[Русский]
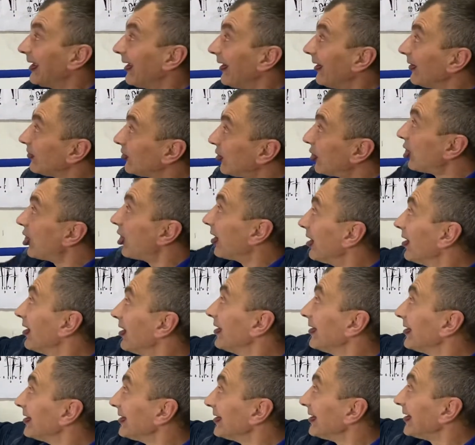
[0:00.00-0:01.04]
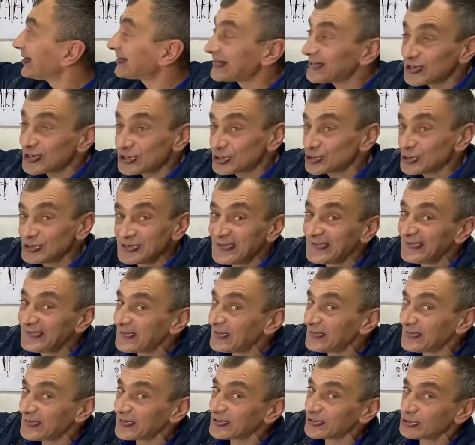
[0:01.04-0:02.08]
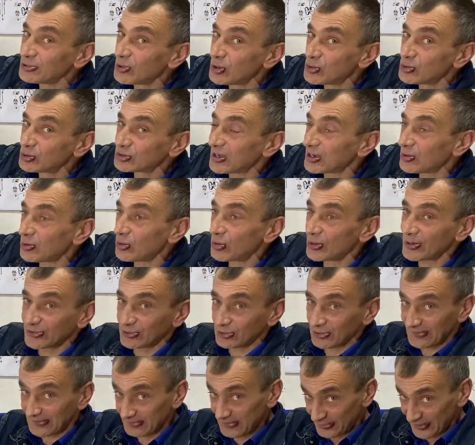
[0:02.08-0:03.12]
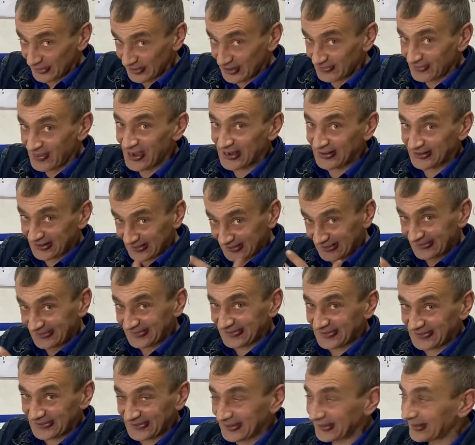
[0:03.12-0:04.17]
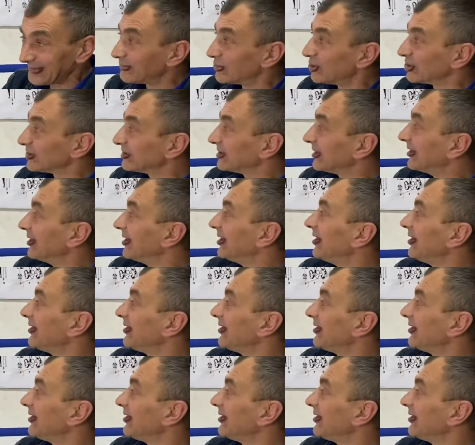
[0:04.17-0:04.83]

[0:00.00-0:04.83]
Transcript: Но это еще не сделает ногу такой. То есть вы понимаете, это целая работа.